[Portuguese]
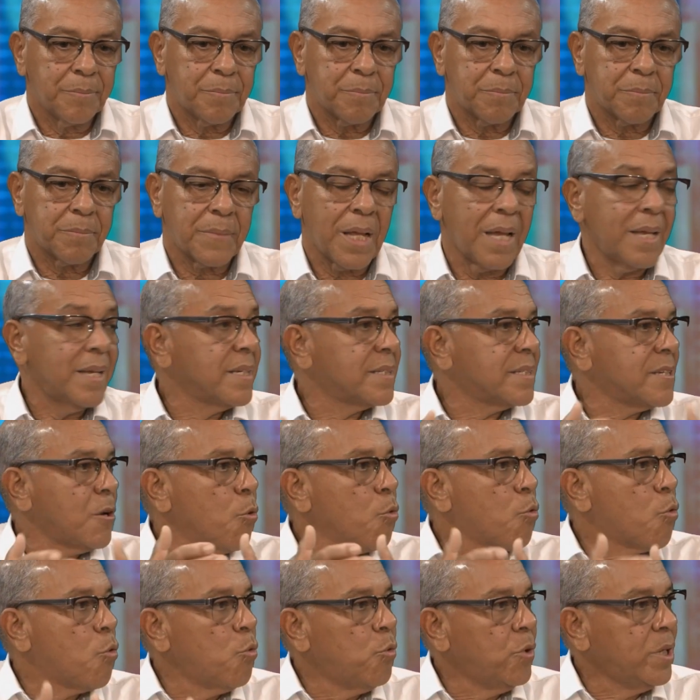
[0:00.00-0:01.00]
Tem essa
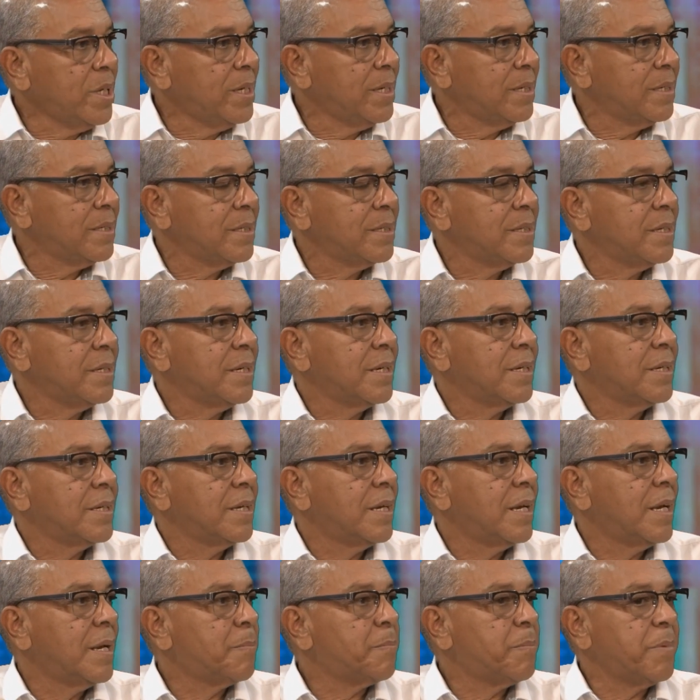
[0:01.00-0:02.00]
alcunha,
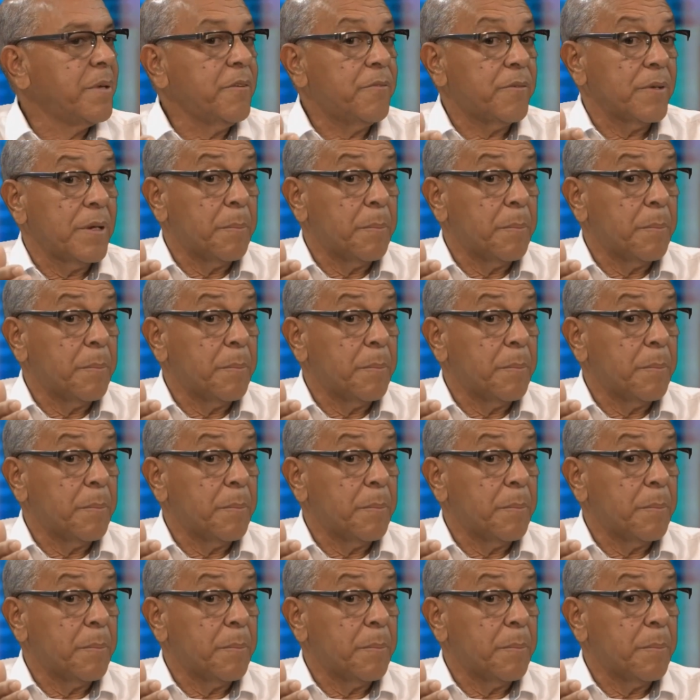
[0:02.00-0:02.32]
é, é